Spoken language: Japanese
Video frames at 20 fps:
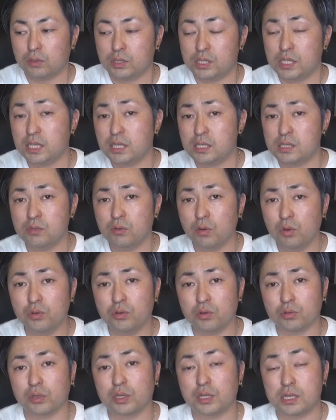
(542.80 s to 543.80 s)
の
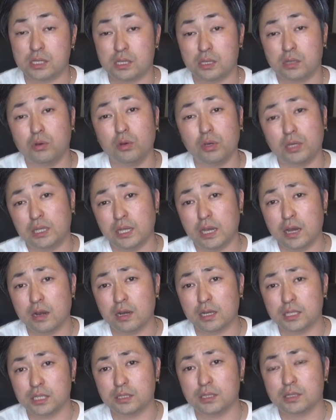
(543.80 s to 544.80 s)
シーズンオフの時ってすっごい鍛える
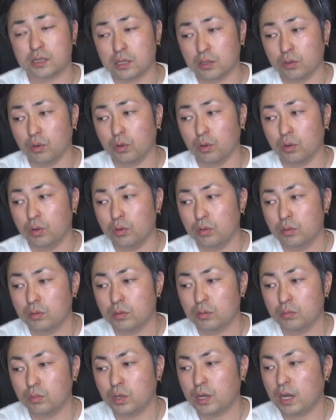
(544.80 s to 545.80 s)
らしいんですけど、
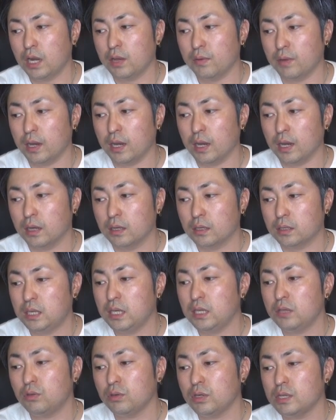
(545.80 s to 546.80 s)
もう彼は
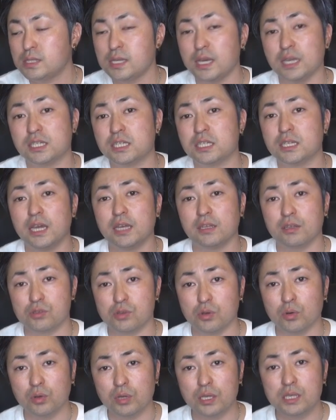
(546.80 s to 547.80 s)
筋トレさえしないんで
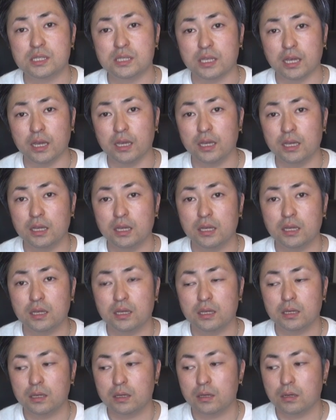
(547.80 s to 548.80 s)
すよ、一切。
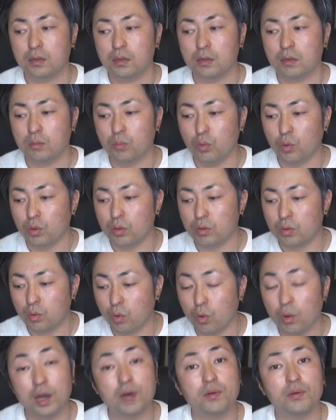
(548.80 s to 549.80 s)
も
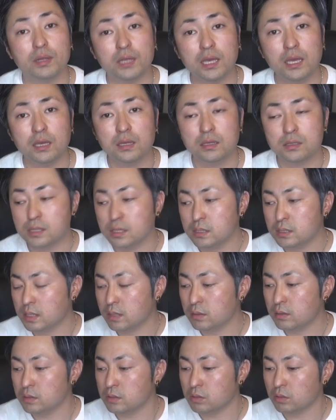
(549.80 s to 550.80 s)
う後半はね全
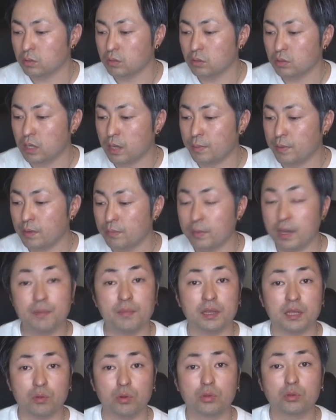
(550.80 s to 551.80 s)
然その辞める前
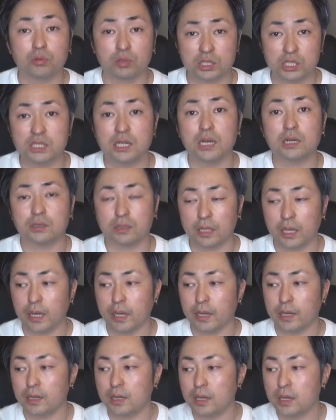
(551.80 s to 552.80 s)
までほとんどしなく
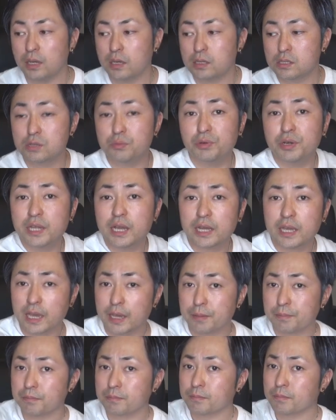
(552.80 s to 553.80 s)
て、素振りだ
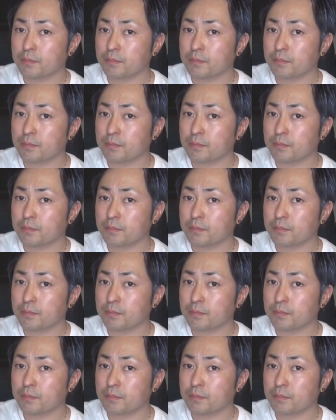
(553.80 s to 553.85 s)
け